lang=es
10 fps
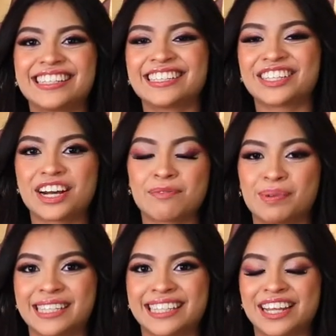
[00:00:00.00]
y estoy
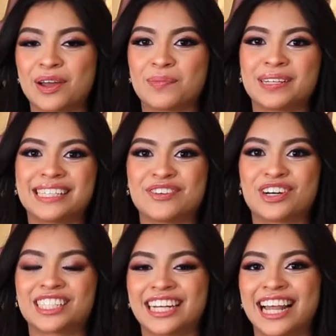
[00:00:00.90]
representando a Messi
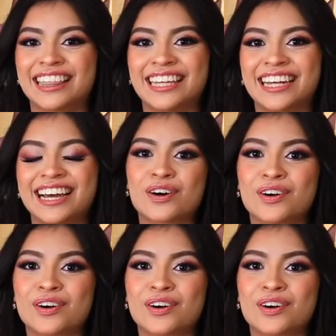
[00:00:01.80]
Washington Latina.